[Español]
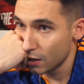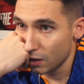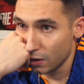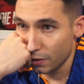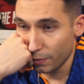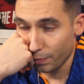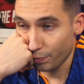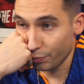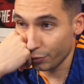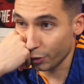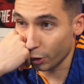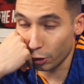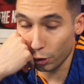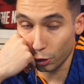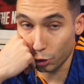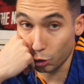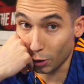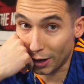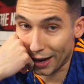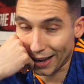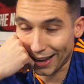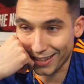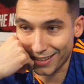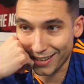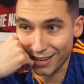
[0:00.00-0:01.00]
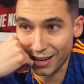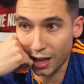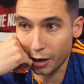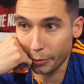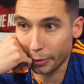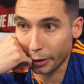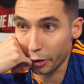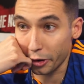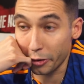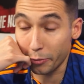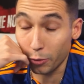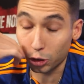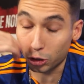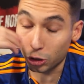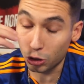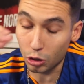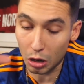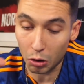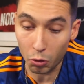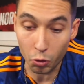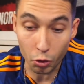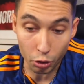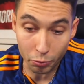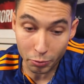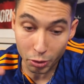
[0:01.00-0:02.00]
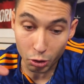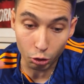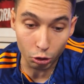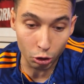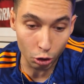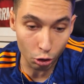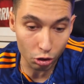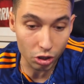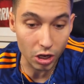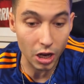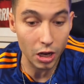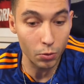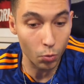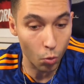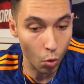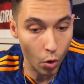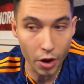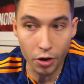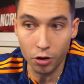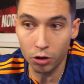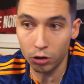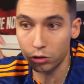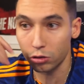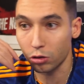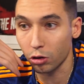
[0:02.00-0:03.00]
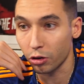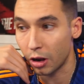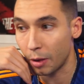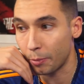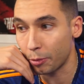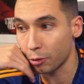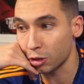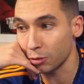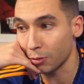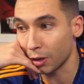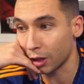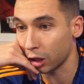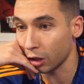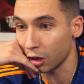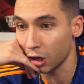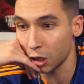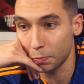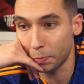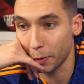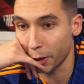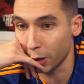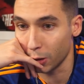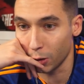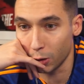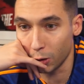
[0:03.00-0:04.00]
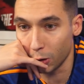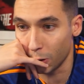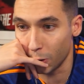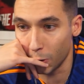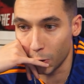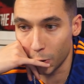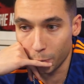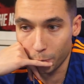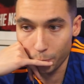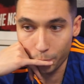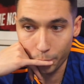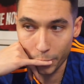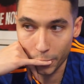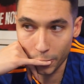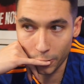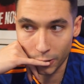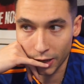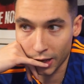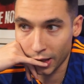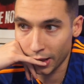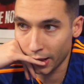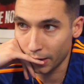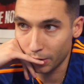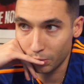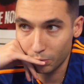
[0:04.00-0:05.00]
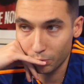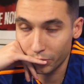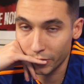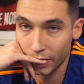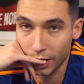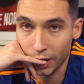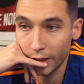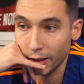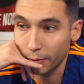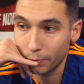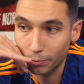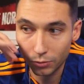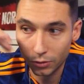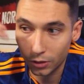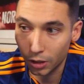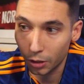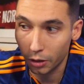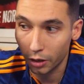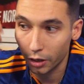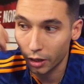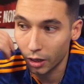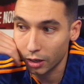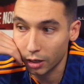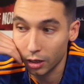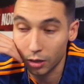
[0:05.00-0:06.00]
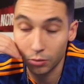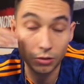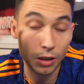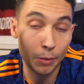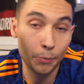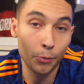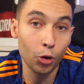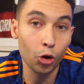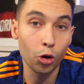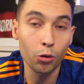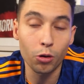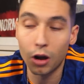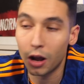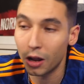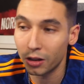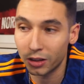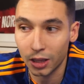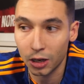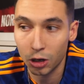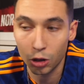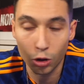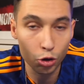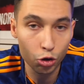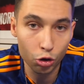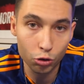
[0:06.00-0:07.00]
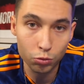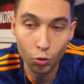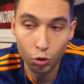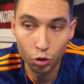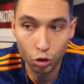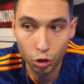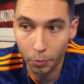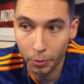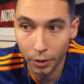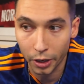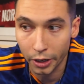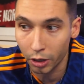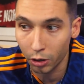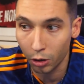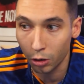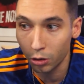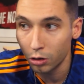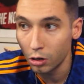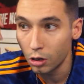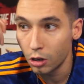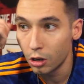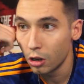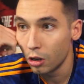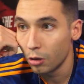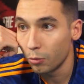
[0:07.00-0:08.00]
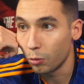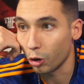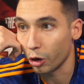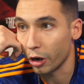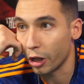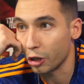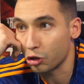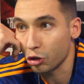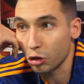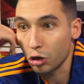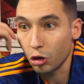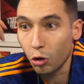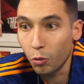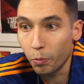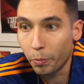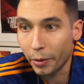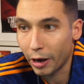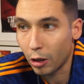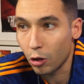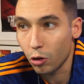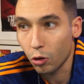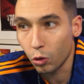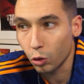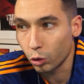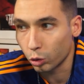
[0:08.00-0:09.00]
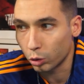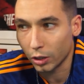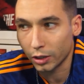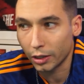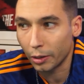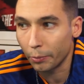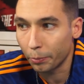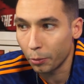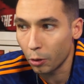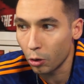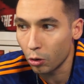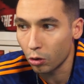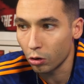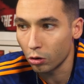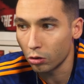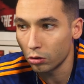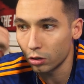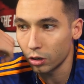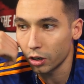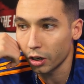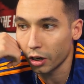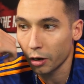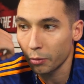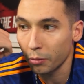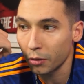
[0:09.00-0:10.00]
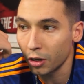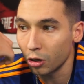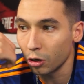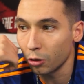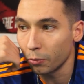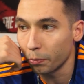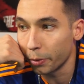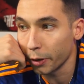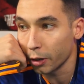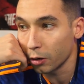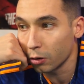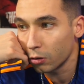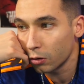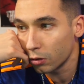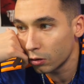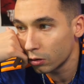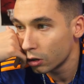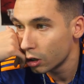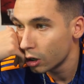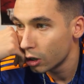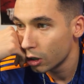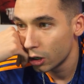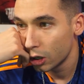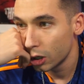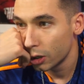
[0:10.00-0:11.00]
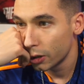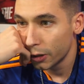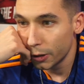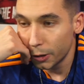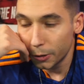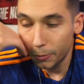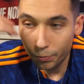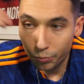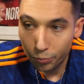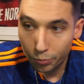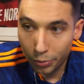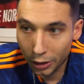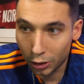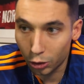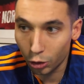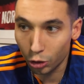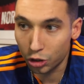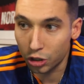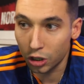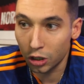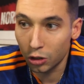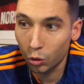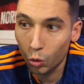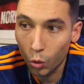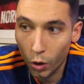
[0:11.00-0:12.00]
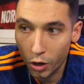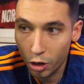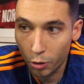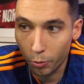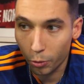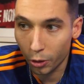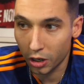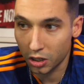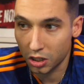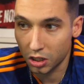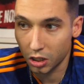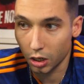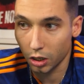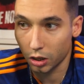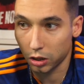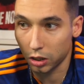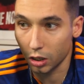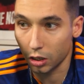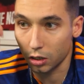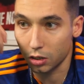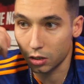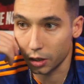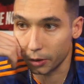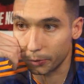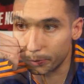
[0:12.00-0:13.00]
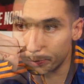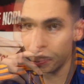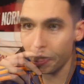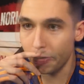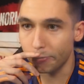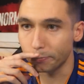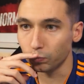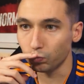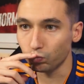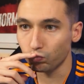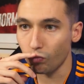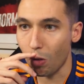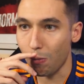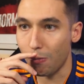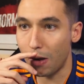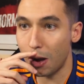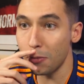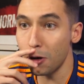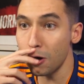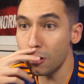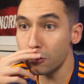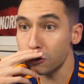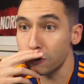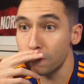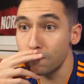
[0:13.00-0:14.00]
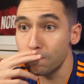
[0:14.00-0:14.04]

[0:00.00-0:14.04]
No nos dura casi nada el balón. Hemos tenido algunos minutillos ahí buenos con aproximaciones, pero, pero nada, nada. La verdad que tampoco han tenido ellos mucho peligro, porque no ha hecho ningún parado en Courtois tampoco, ni Remiro, pero partido sin dueño, por así decirse. ¡Vamos!